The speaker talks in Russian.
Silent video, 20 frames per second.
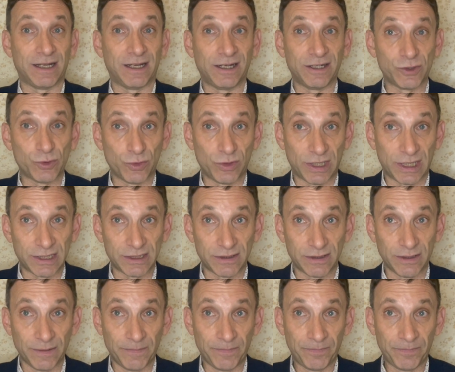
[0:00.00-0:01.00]

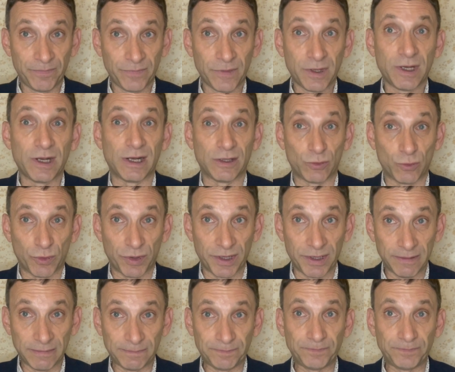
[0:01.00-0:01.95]
государство, которое